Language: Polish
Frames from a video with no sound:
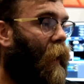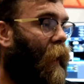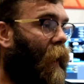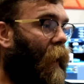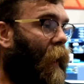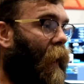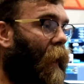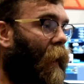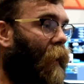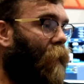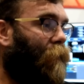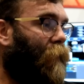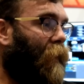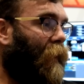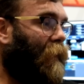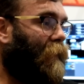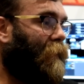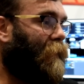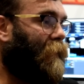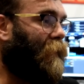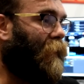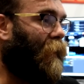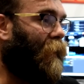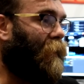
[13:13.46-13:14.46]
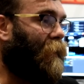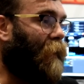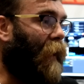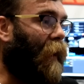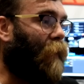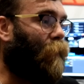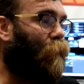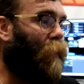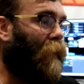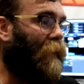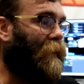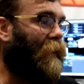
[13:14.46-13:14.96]
E, więc
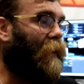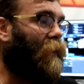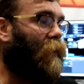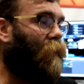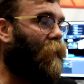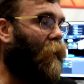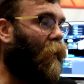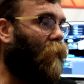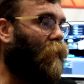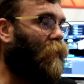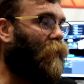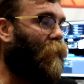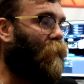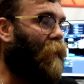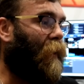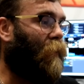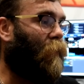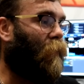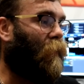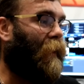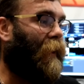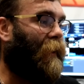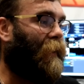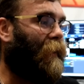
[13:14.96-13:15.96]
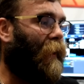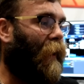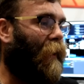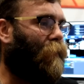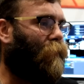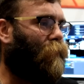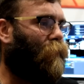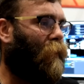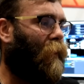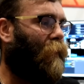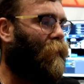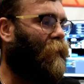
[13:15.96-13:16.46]
tak prezentowało się Mario Kart Live,
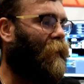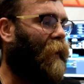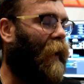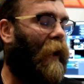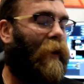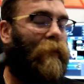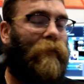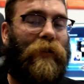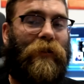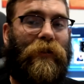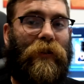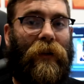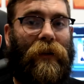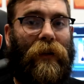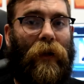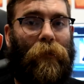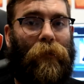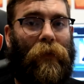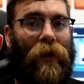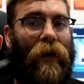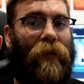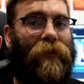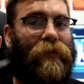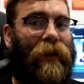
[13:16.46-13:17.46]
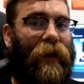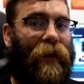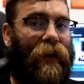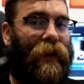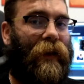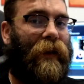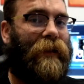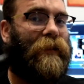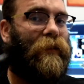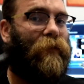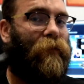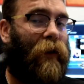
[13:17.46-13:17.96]
które wydaje mi się naprawdę
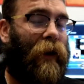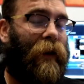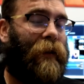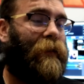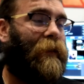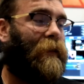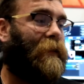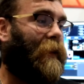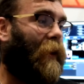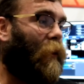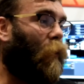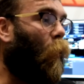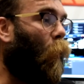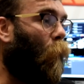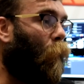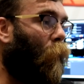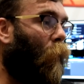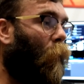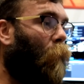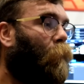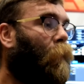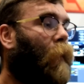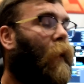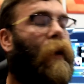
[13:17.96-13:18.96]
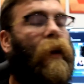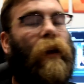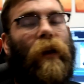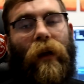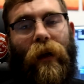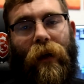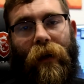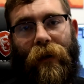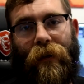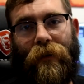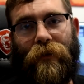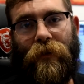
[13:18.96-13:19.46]
jest warte zakupu.
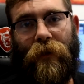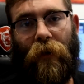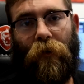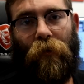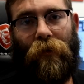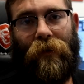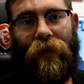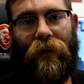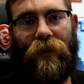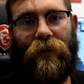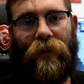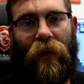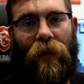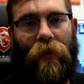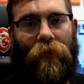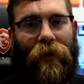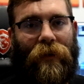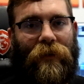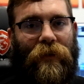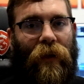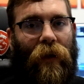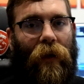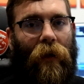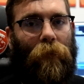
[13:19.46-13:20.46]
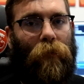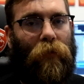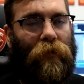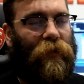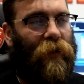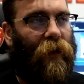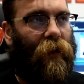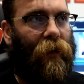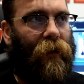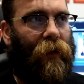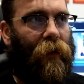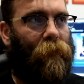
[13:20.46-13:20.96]
Szczególnie jeżeli macie
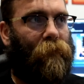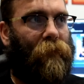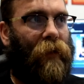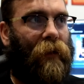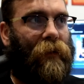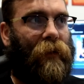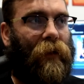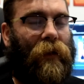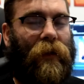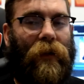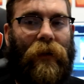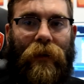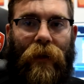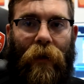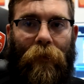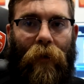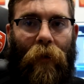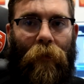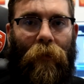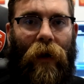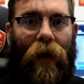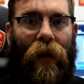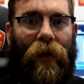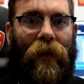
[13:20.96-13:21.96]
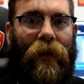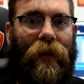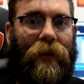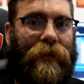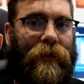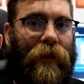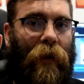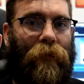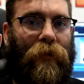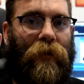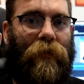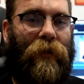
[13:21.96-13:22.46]
pociechy, ja takich nie mam, ale
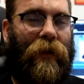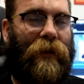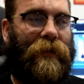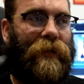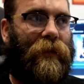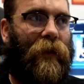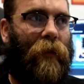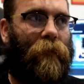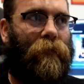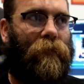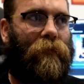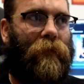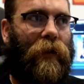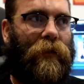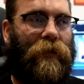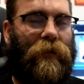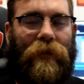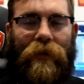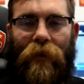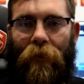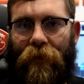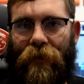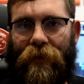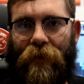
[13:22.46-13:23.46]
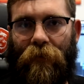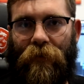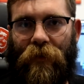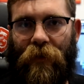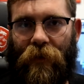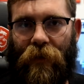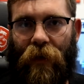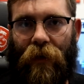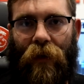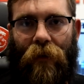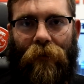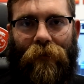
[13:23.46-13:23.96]
sam nim jestem, znaczy sam jestem
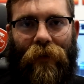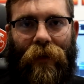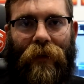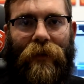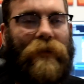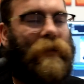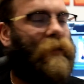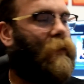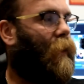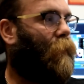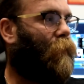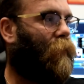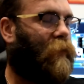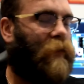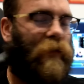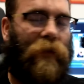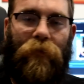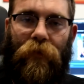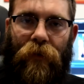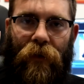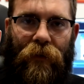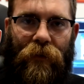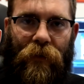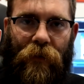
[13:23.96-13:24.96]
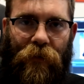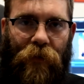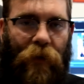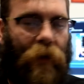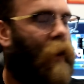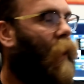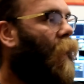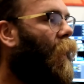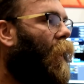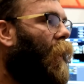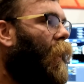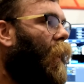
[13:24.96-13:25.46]
dzieciakiem, więc nie potrzebuję dzieci,
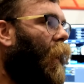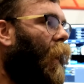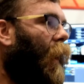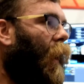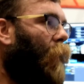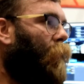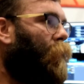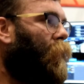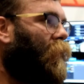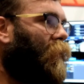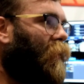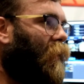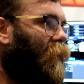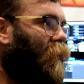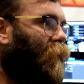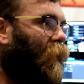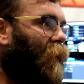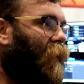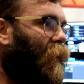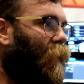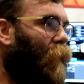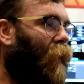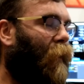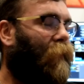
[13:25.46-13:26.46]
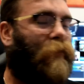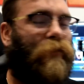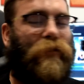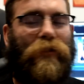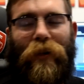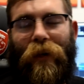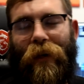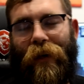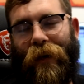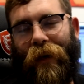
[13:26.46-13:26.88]
by się świetnie bawić.